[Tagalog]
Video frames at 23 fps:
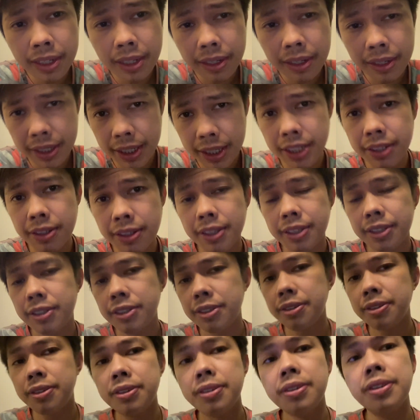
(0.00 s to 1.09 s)
result.
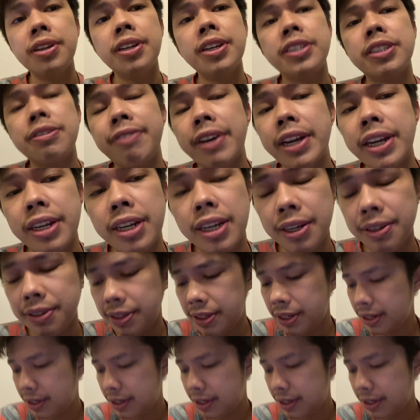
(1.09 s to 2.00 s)
So let's find out.